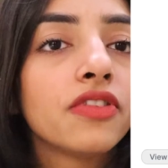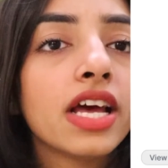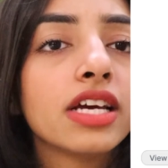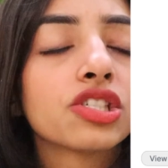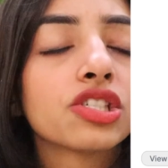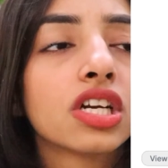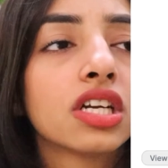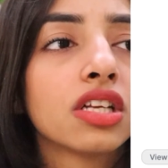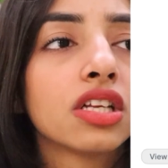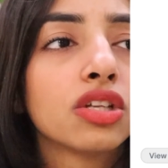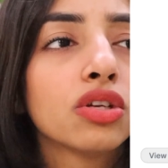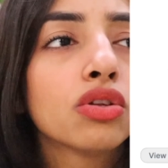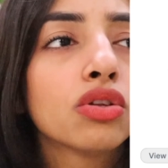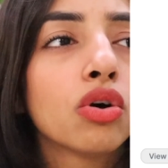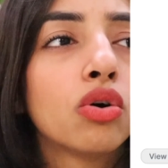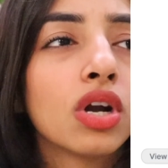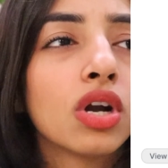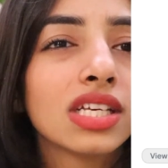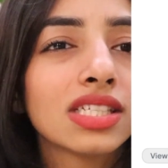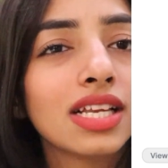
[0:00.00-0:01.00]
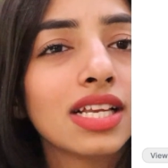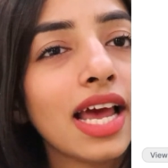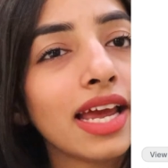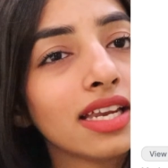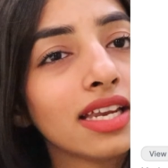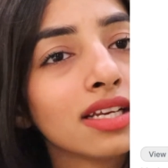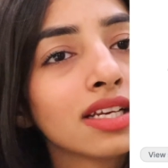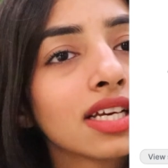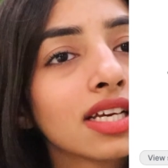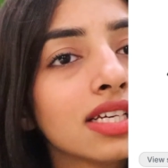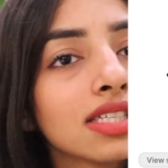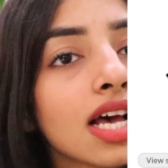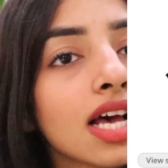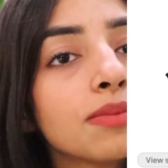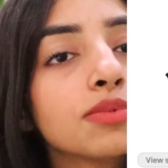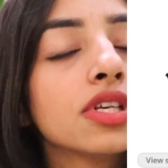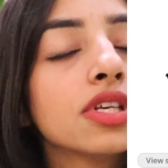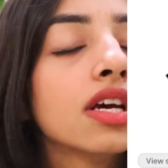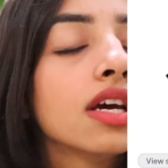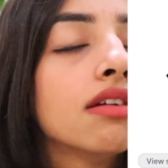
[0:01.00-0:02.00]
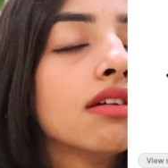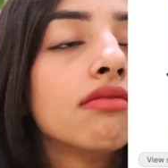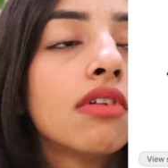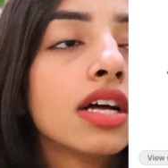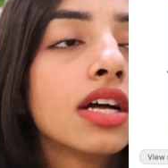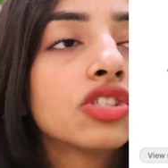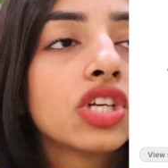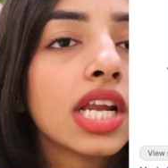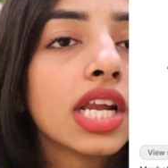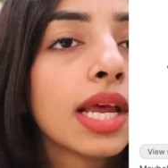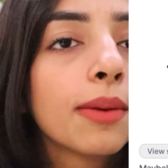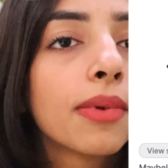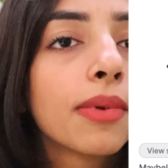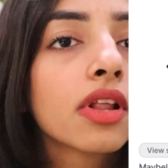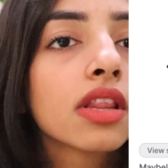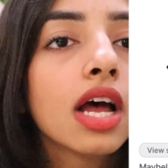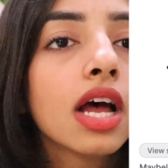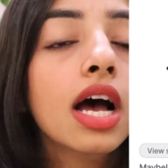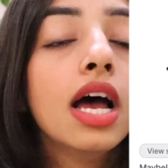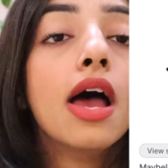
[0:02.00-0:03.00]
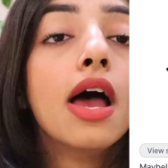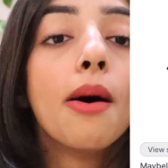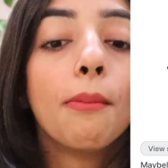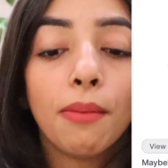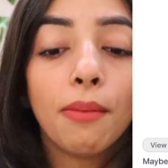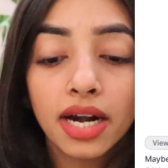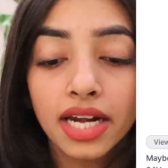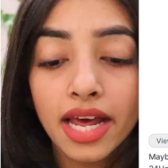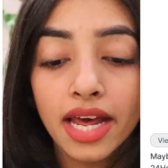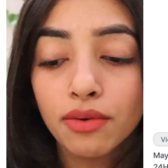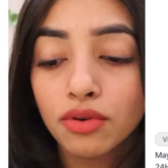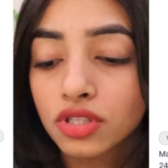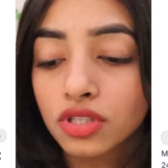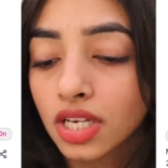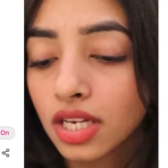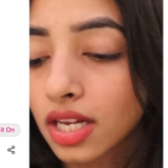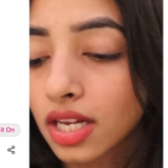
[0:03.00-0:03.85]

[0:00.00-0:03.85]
फ्लैश कर देती थोड़ा सा लाइनर के हिसाब से अच्छा नहीं पड़ता बट आई वुड से